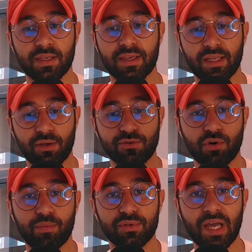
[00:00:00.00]
4
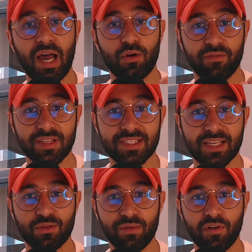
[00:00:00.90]
jours plus tard, le
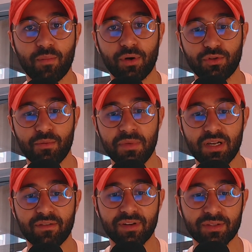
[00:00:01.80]
27 novembre
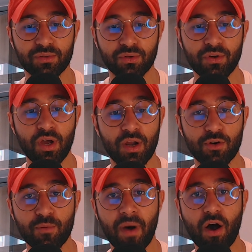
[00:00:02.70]
2022,
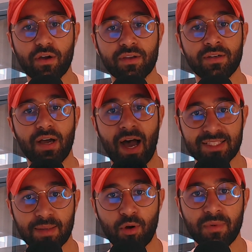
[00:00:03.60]
le Maroc à
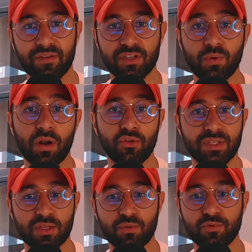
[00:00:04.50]
sa première victoire lors de
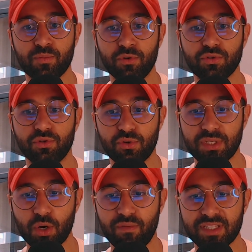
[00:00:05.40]
cette Coupe du Monde,
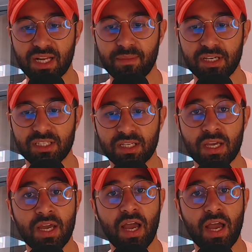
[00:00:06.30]
2-0 face à la Belgique,